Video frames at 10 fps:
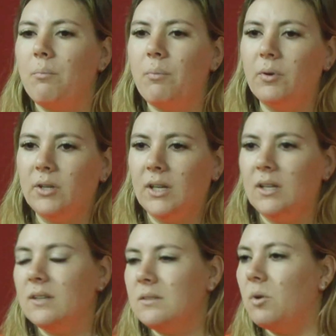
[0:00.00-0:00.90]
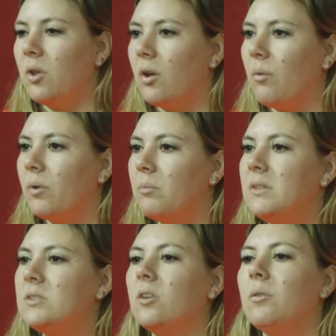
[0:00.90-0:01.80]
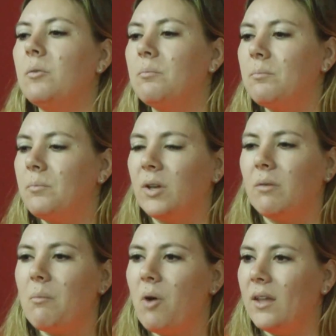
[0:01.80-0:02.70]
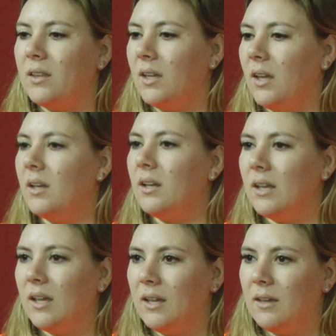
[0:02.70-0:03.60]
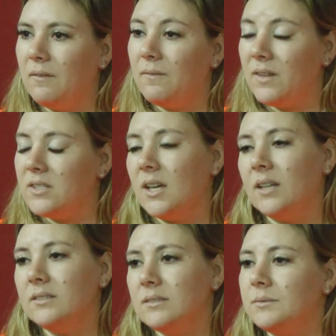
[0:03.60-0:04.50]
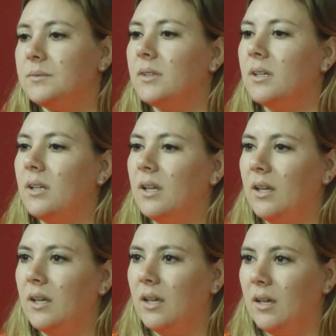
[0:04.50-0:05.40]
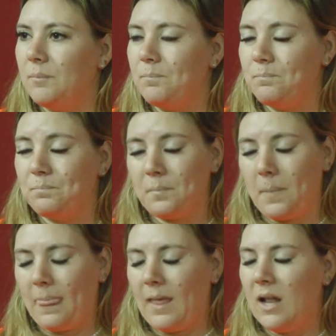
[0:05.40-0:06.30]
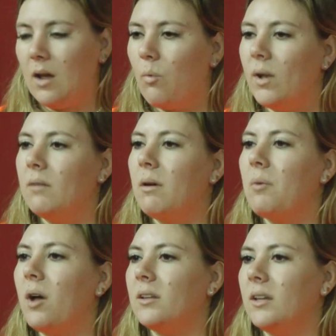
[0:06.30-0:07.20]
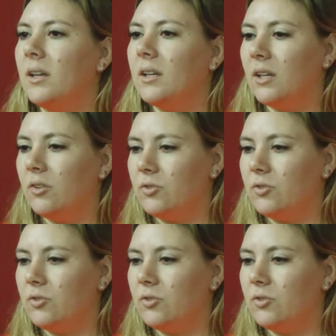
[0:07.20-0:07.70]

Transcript: ¿Por qué decimos de compromiso? porque vamos a tener eh, fechas eh, a las cuales vamos a tener que